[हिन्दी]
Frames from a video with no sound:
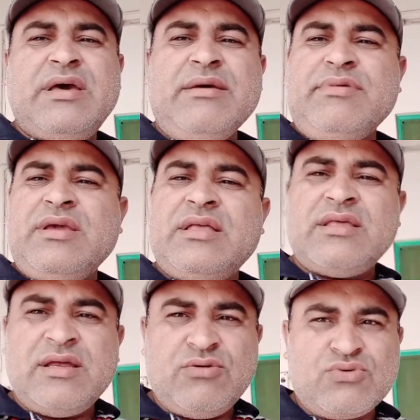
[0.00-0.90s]
मैं भी
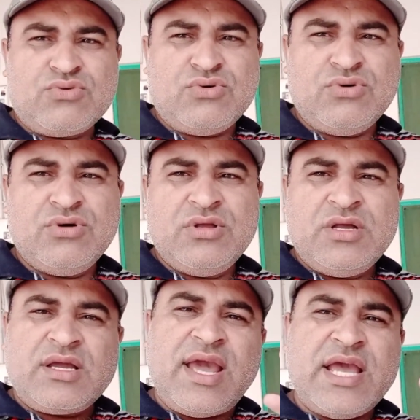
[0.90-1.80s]
आंदा इन लोगों को
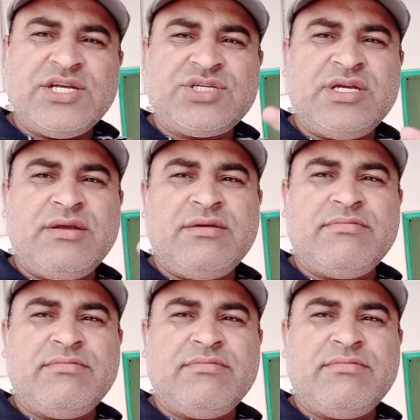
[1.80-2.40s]
कैश की